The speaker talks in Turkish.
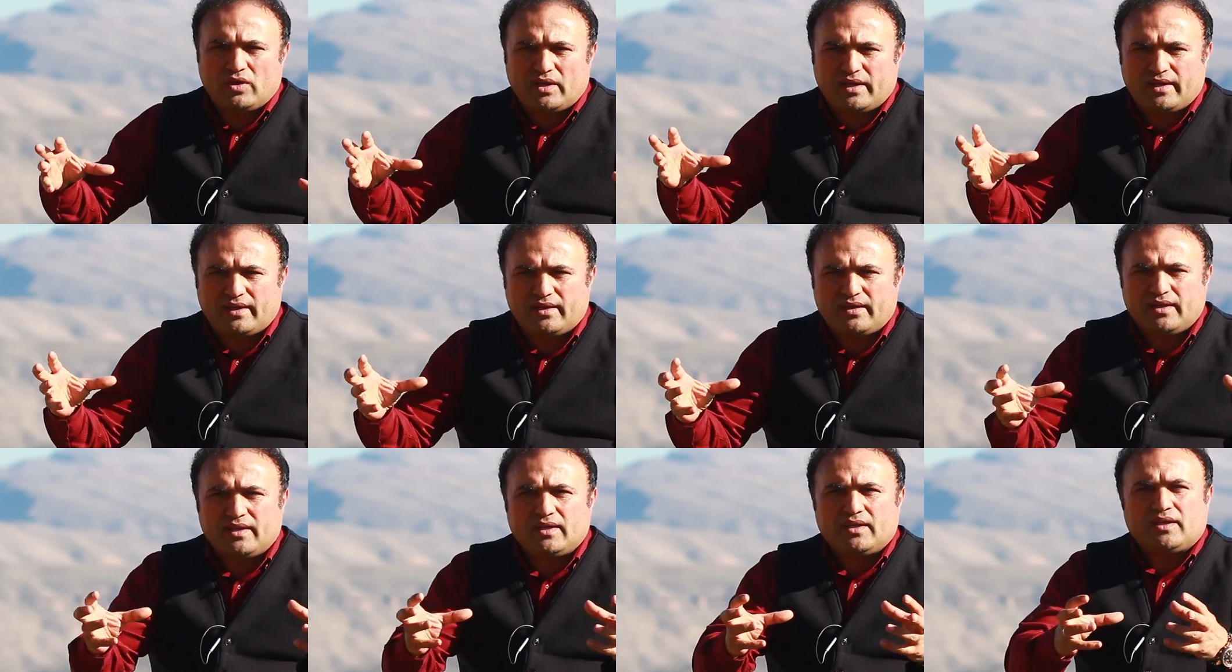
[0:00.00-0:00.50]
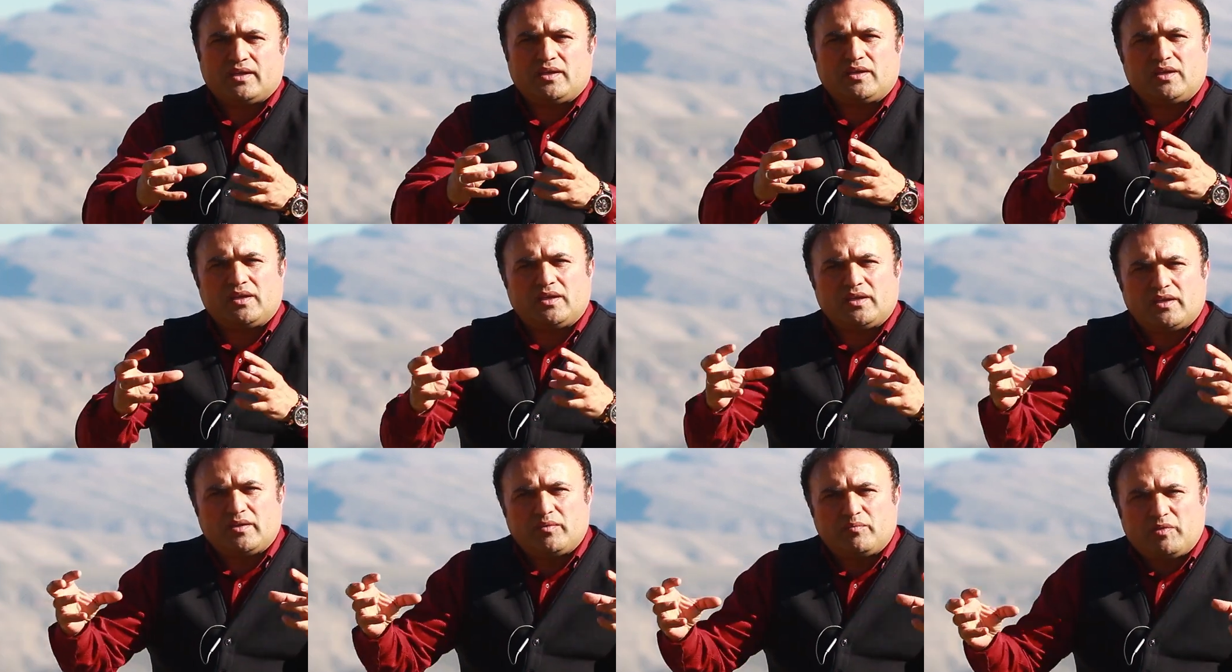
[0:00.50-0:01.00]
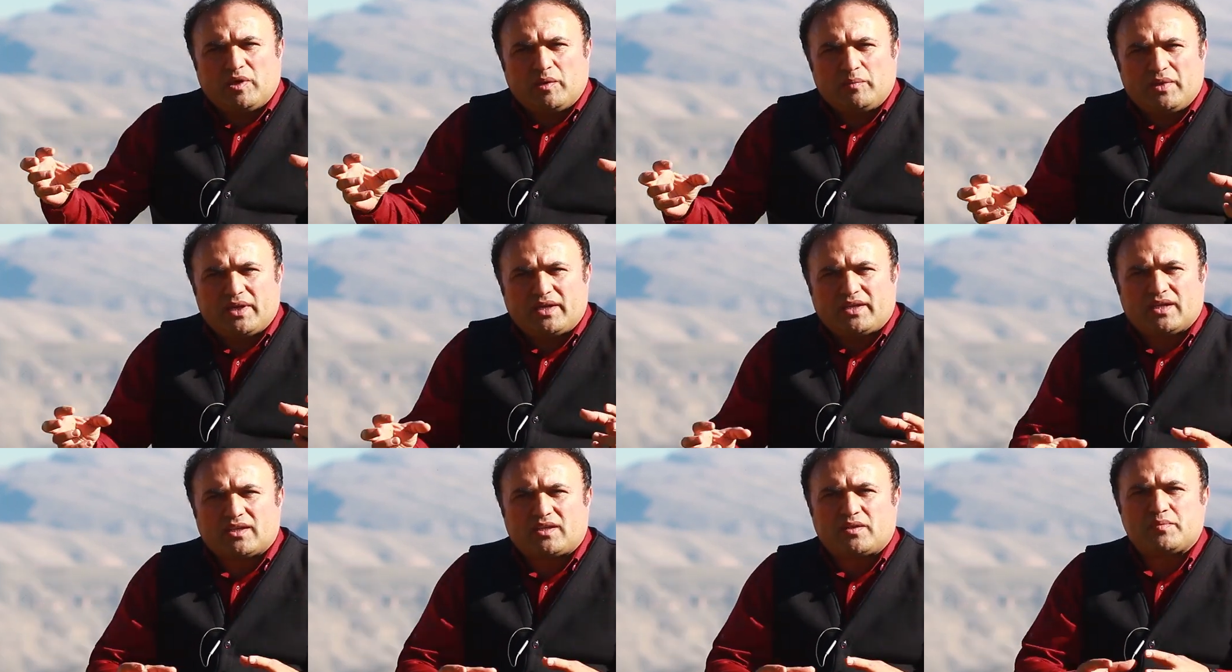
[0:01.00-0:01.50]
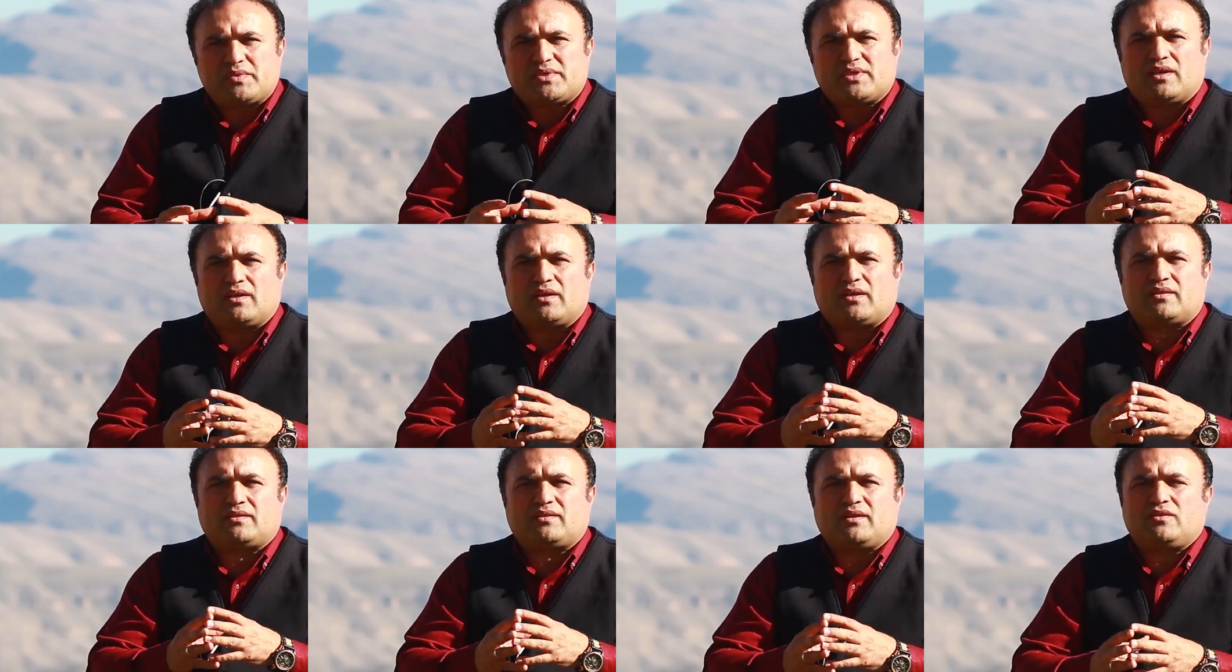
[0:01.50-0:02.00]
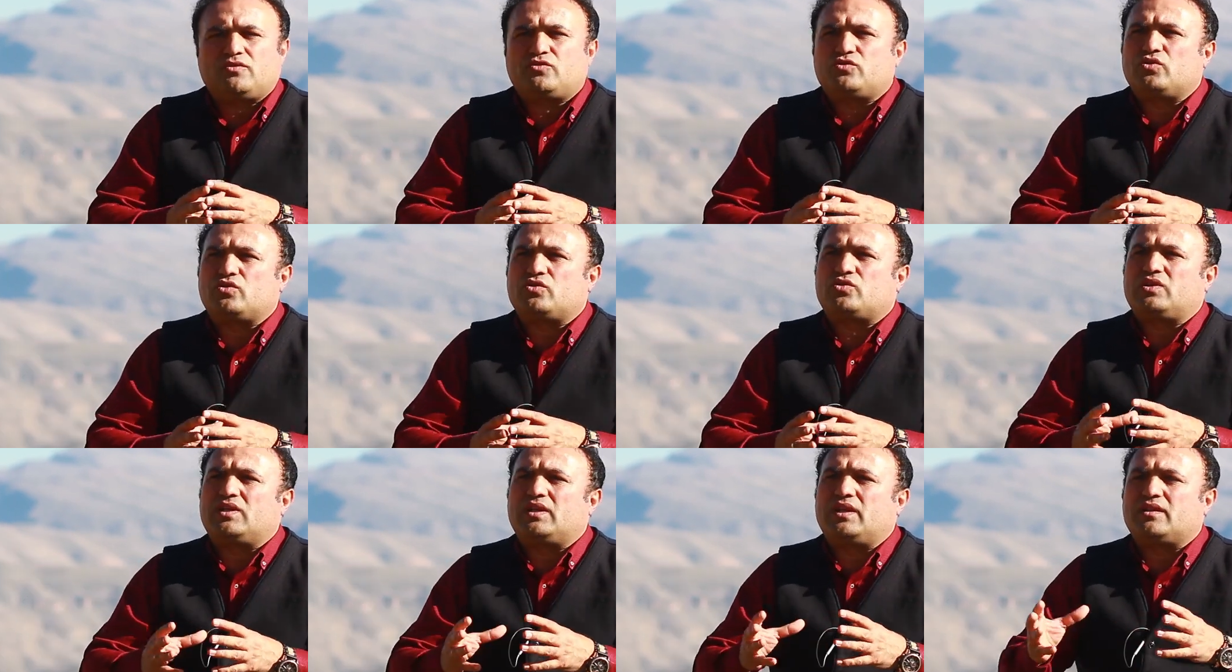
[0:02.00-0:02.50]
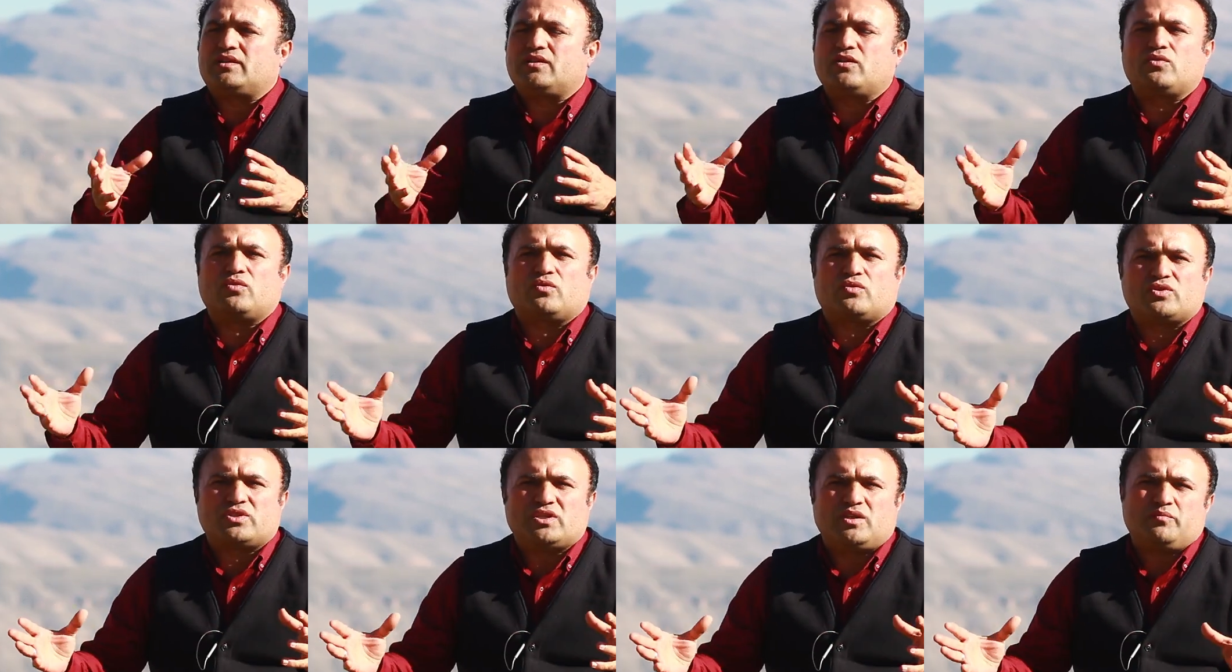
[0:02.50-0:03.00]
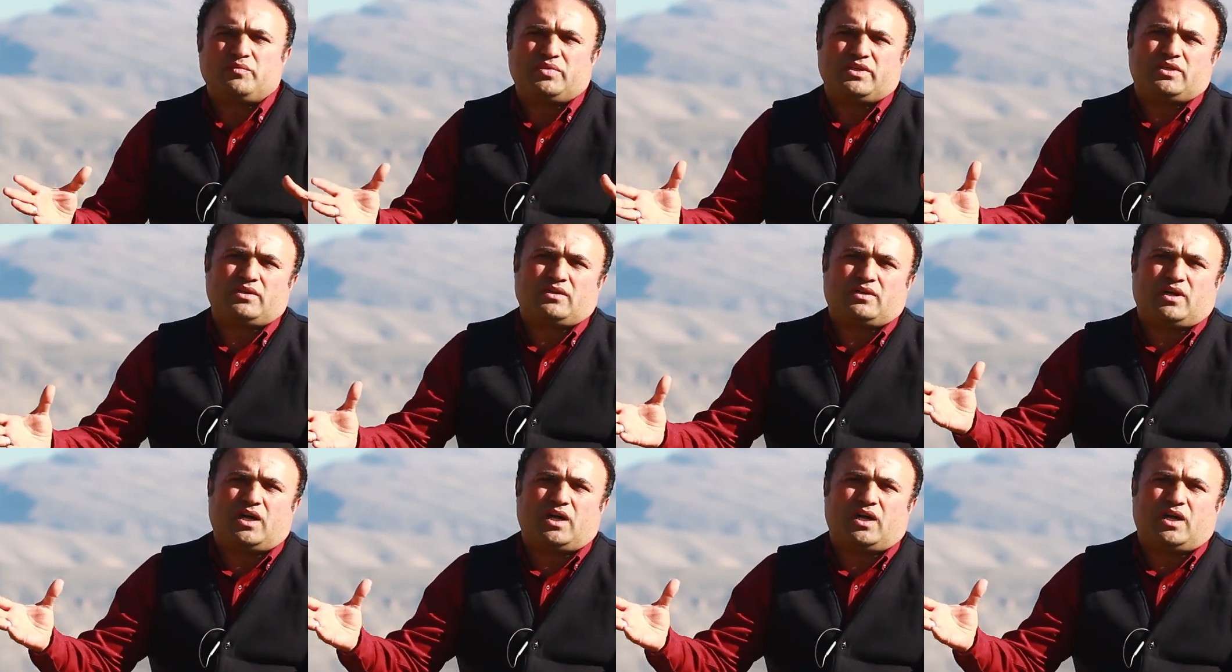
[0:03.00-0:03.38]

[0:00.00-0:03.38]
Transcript: Öyle e, memleketimizi anlatan türkülerden oluşan bir